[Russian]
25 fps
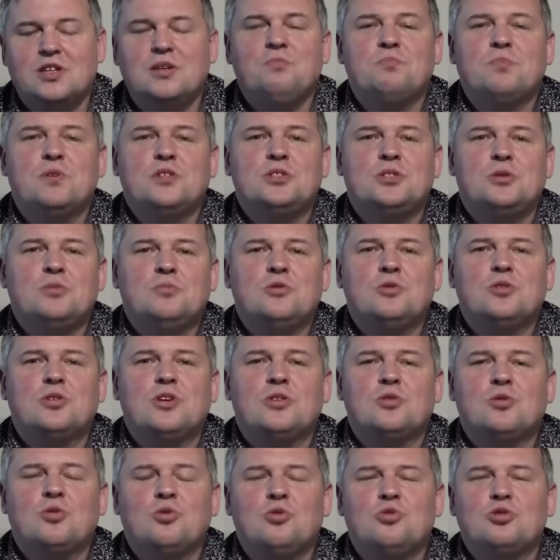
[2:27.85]
Им почему-то
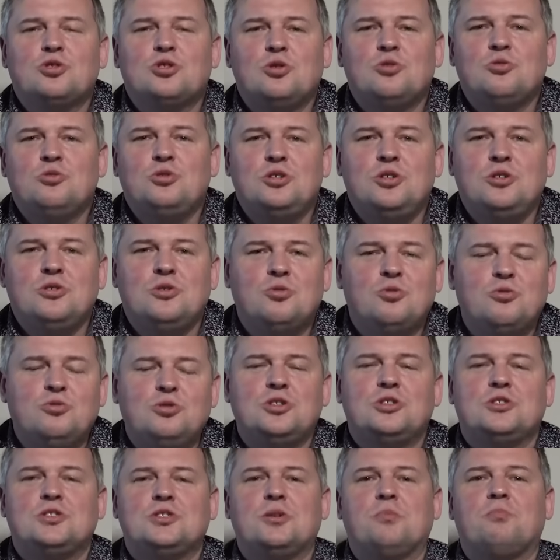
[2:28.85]
тоже очень
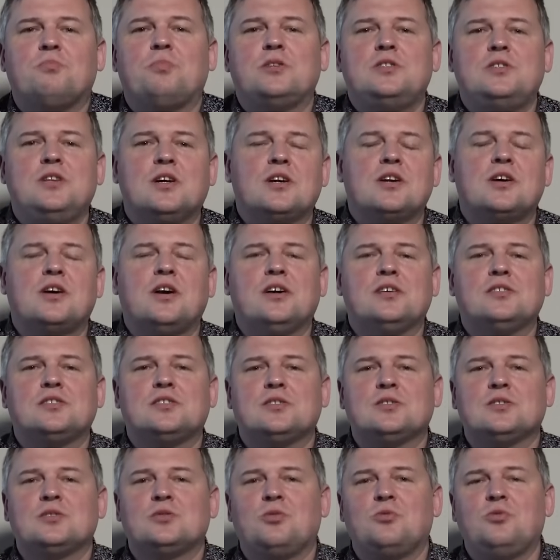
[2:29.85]
хочется
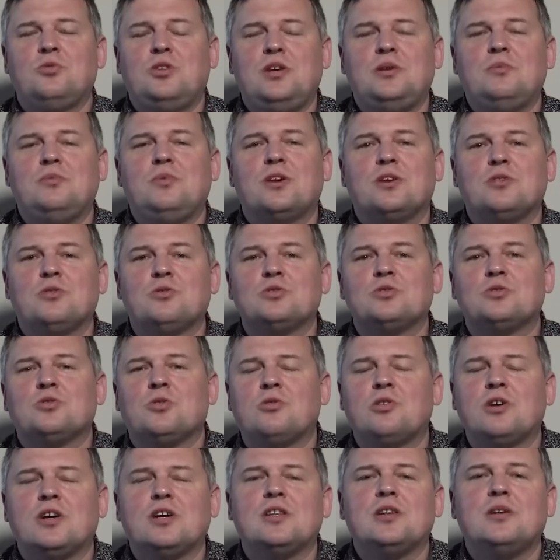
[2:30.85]
потягаться с другими
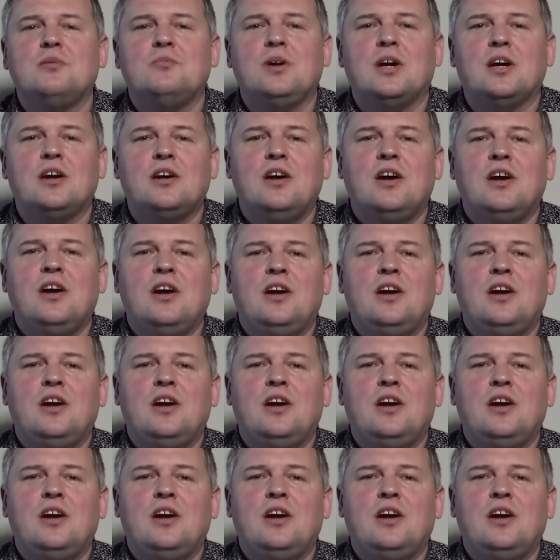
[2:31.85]
госорганами